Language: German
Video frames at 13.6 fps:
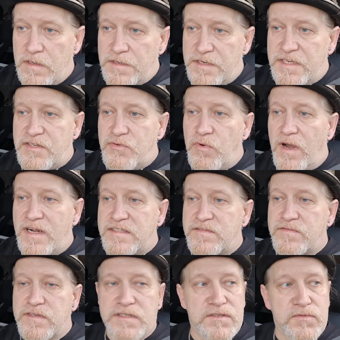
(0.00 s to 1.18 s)
nicht nur als
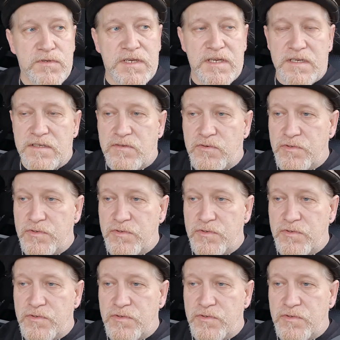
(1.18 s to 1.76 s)
Wirt oder